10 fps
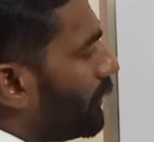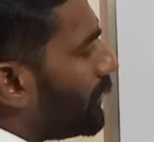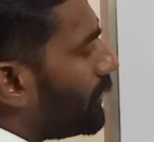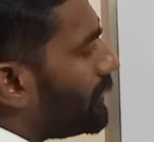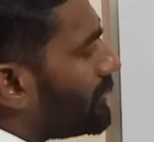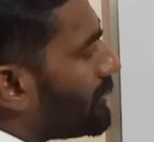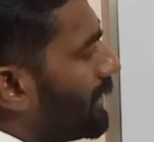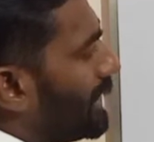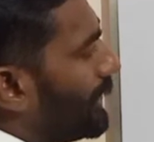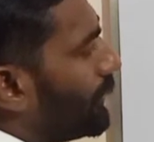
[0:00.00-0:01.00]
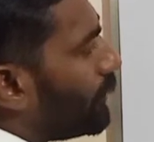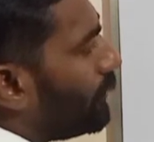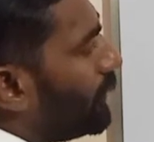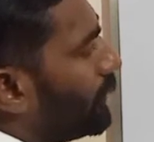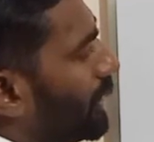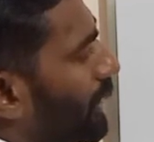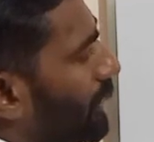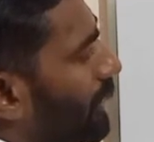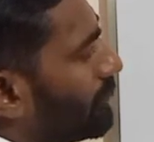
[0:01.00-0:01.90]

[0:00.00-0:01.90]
वन इसका इंट्रो वीडियो देख लेना